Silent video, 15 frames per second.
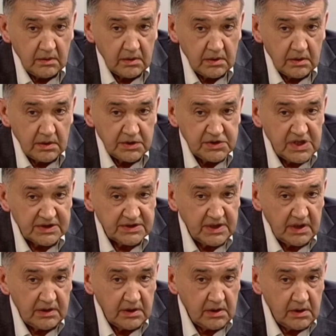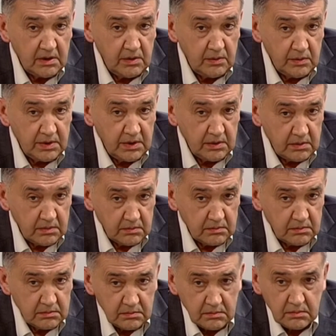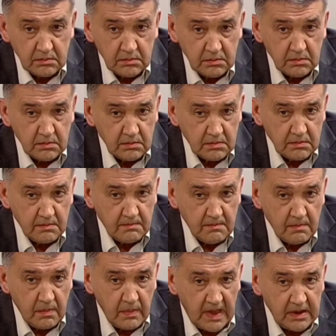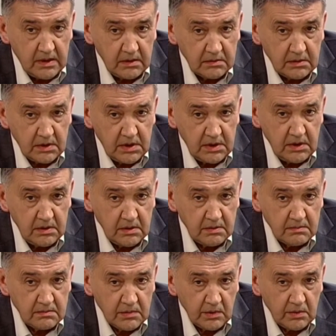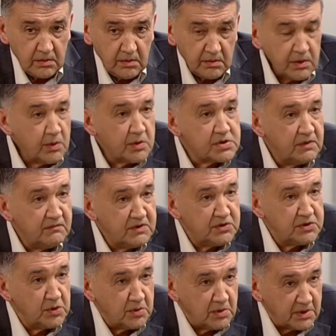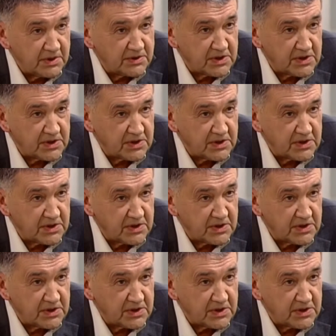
э, часто эти люди они такие, ну, не очень веселые,